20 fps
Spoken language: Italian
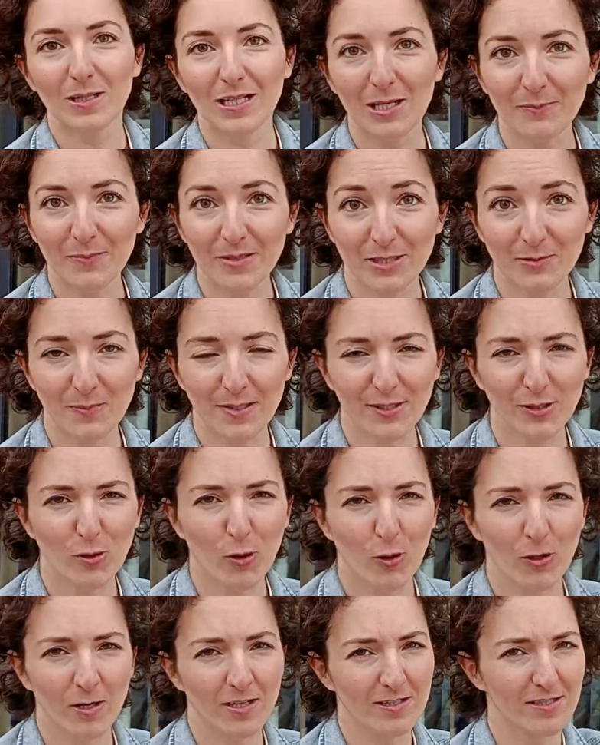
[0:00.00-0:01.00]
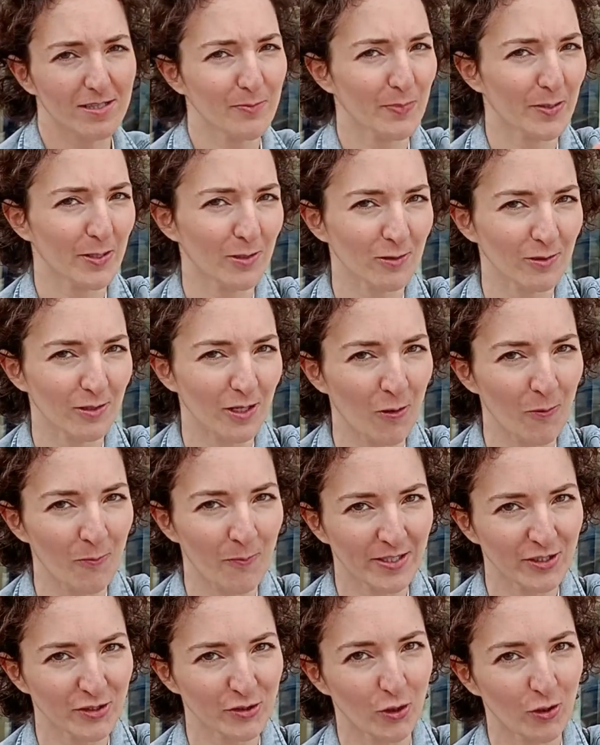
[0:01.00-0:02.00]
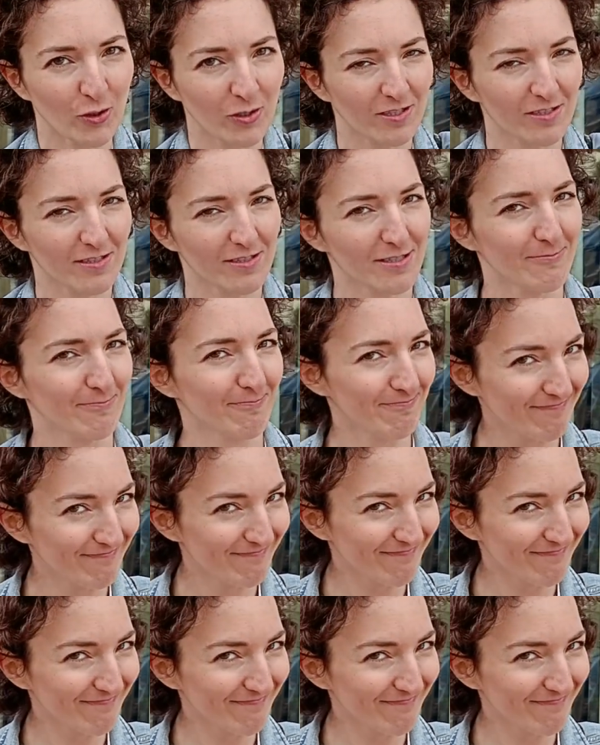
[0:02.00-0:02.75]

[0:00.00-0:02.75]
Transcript: come la M di McDonald's, però non è un McDonald's.